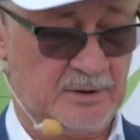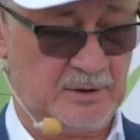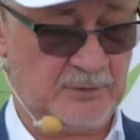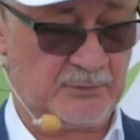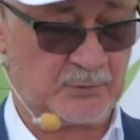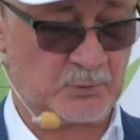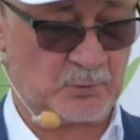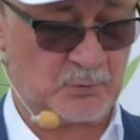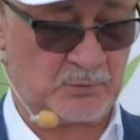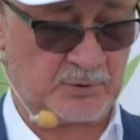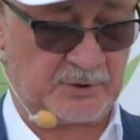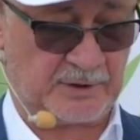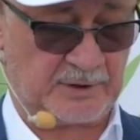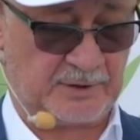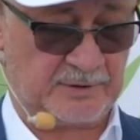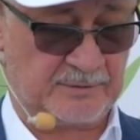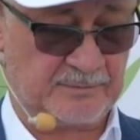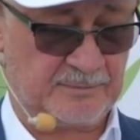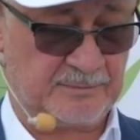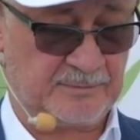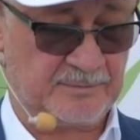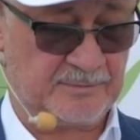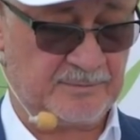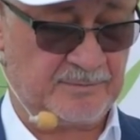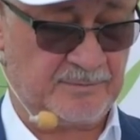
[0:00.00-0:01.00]
и в тундре.
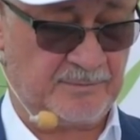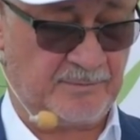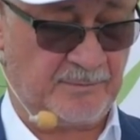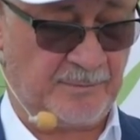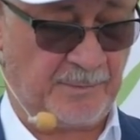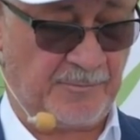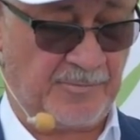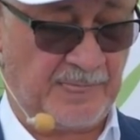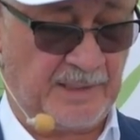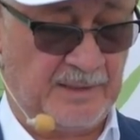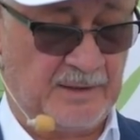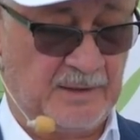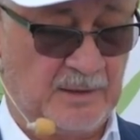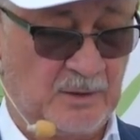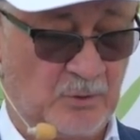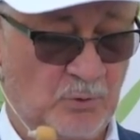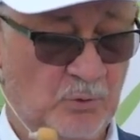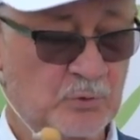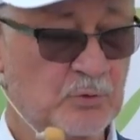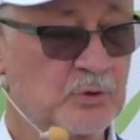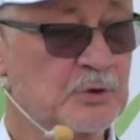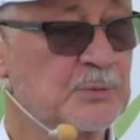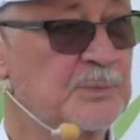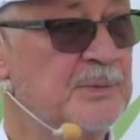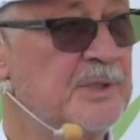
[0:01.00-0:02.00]

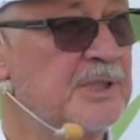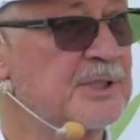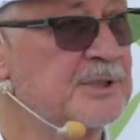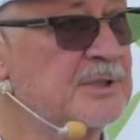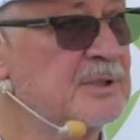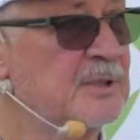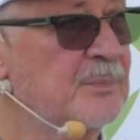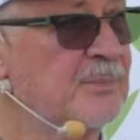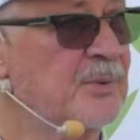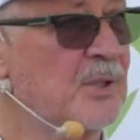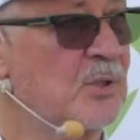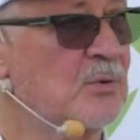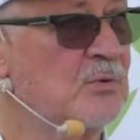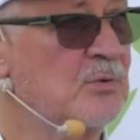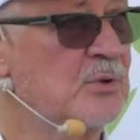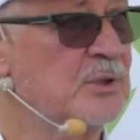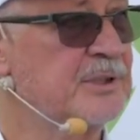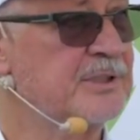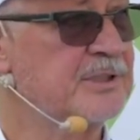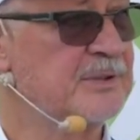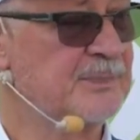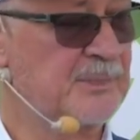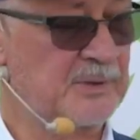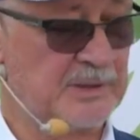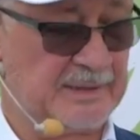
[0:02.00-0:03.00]
Он успешно
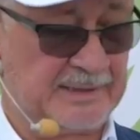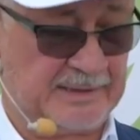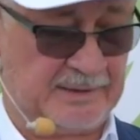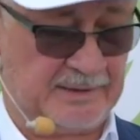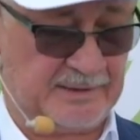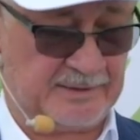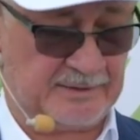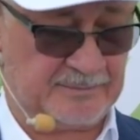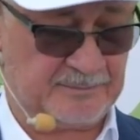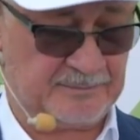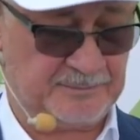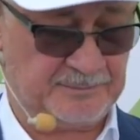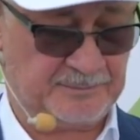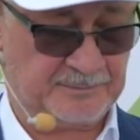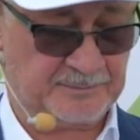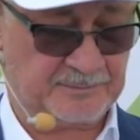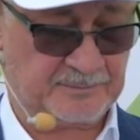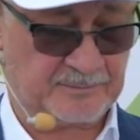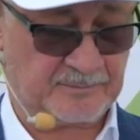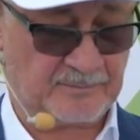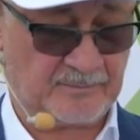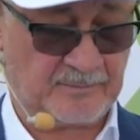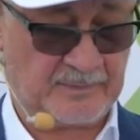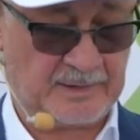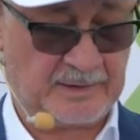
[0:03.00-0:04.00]
проходит испытания.
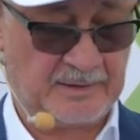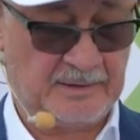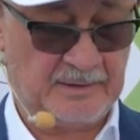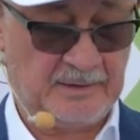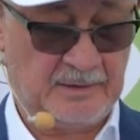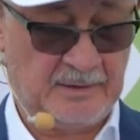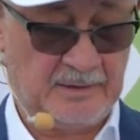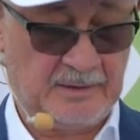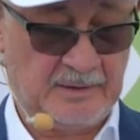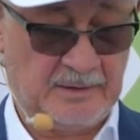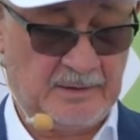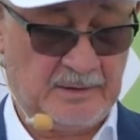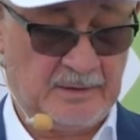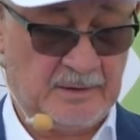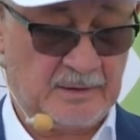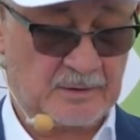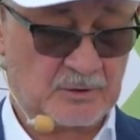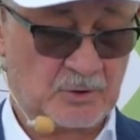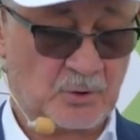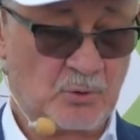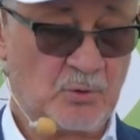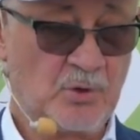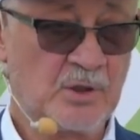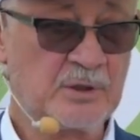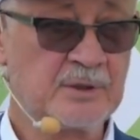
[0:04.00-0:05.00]

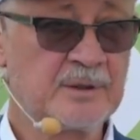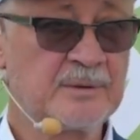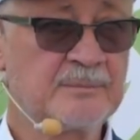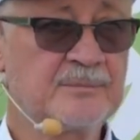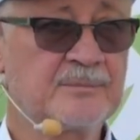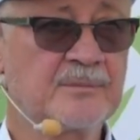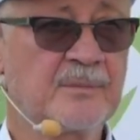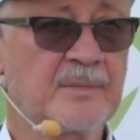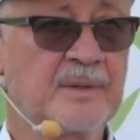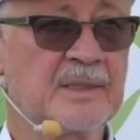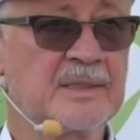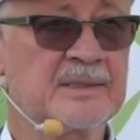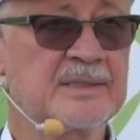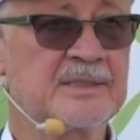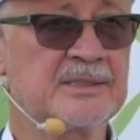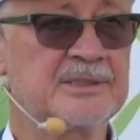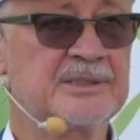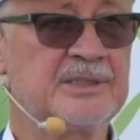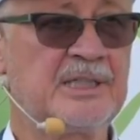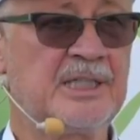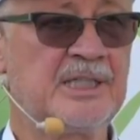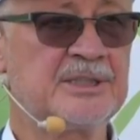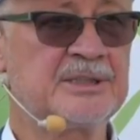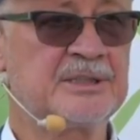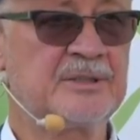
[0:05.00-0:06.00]
Дрон –
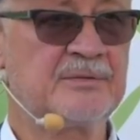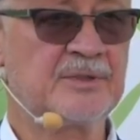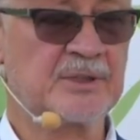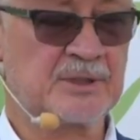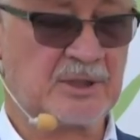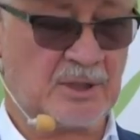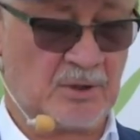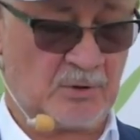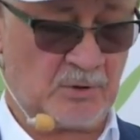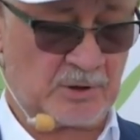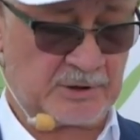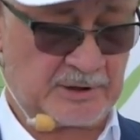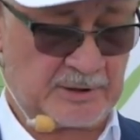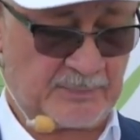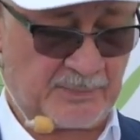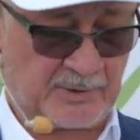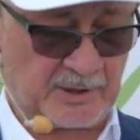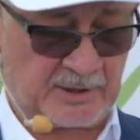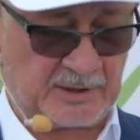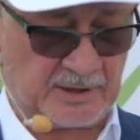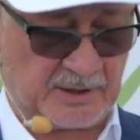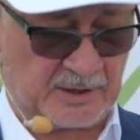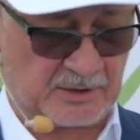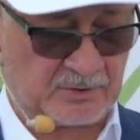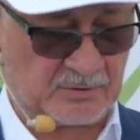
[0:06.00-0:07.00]
настоящий вертолет на
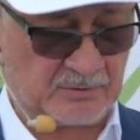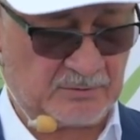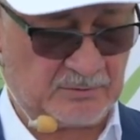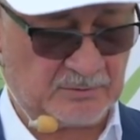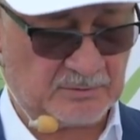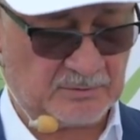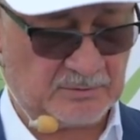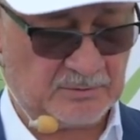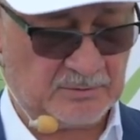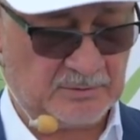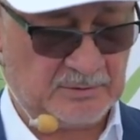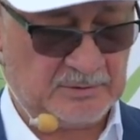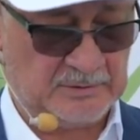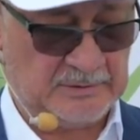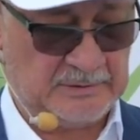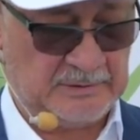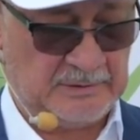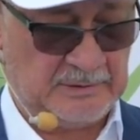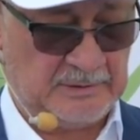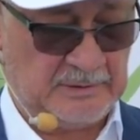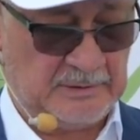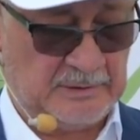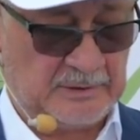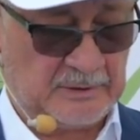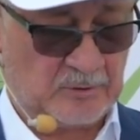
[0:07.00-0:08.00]
продажу.
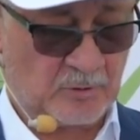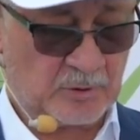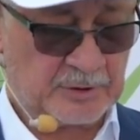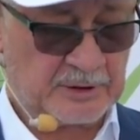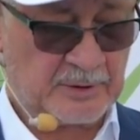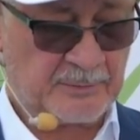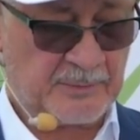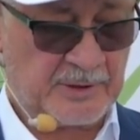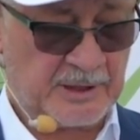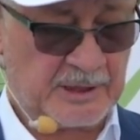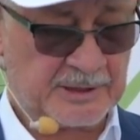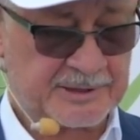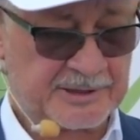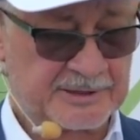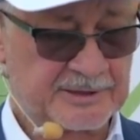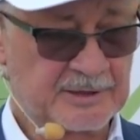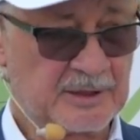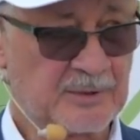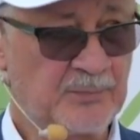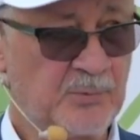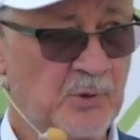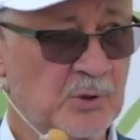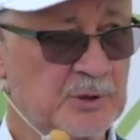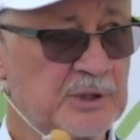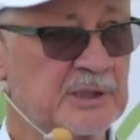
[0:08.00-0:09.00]
Он имеет
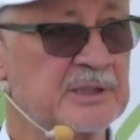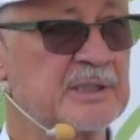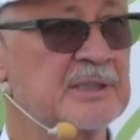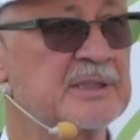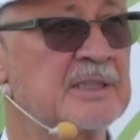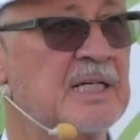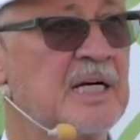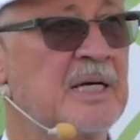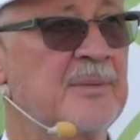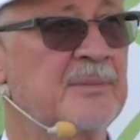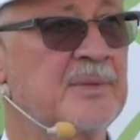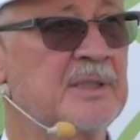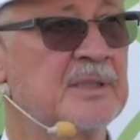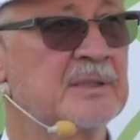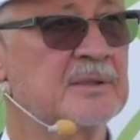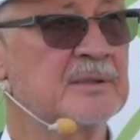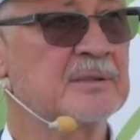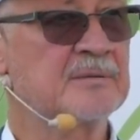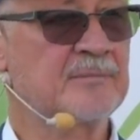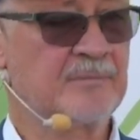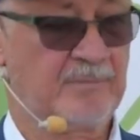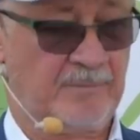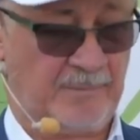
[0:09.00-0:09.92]
разработанный нами